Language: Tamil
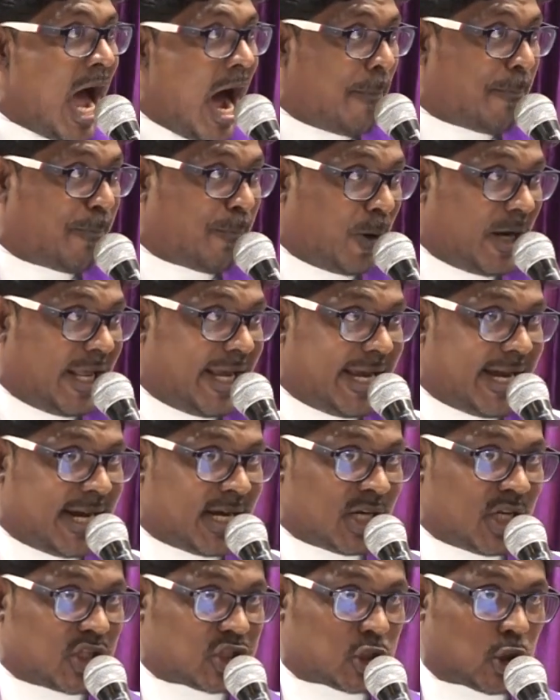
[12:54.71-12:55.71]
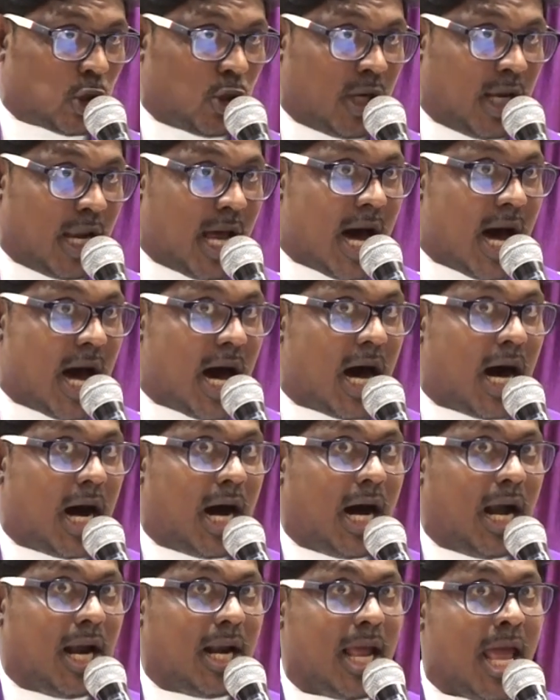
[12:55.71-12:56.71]
அப்படி என்று
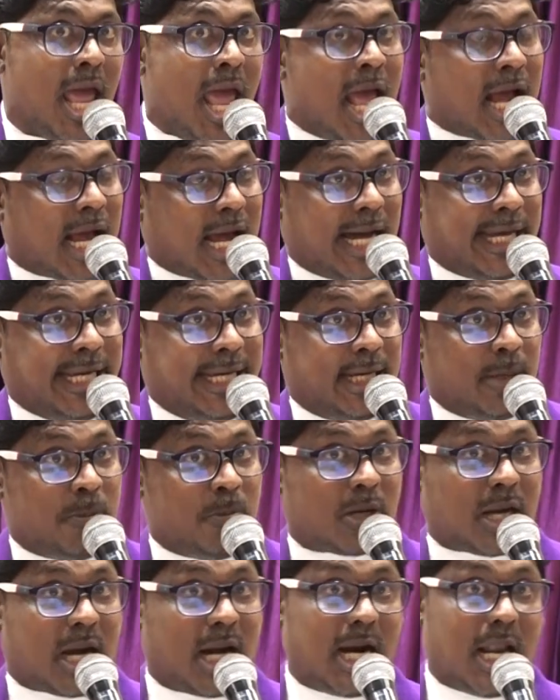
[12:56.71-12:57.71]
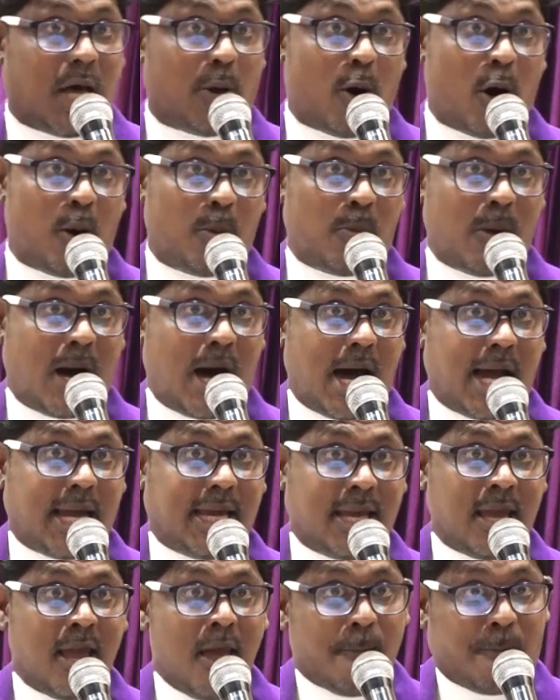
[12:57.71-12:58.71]
சொன்னால் கையும்
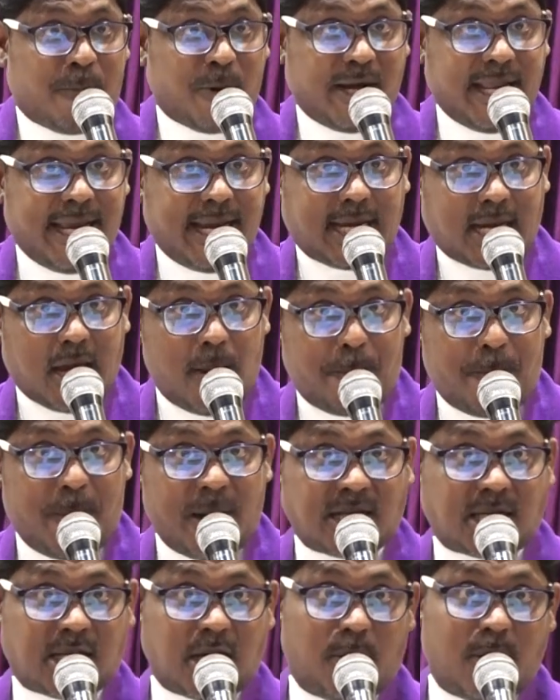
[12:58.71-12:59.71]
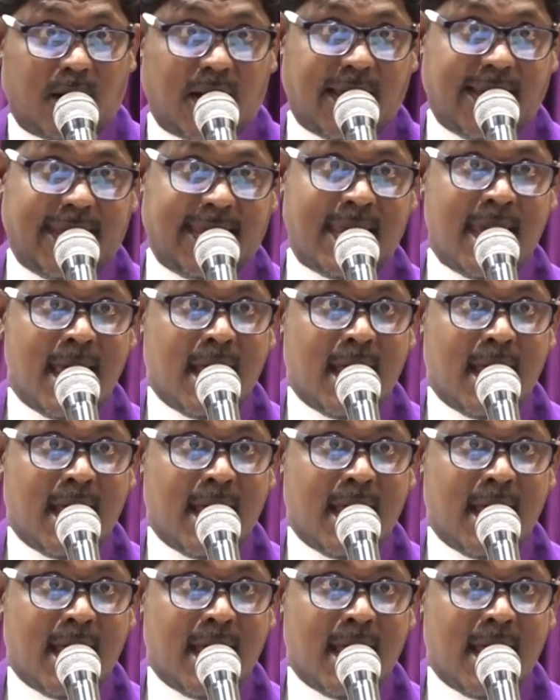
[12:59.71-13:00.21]
களவமாய் பிடிக்கப்பட்டவளை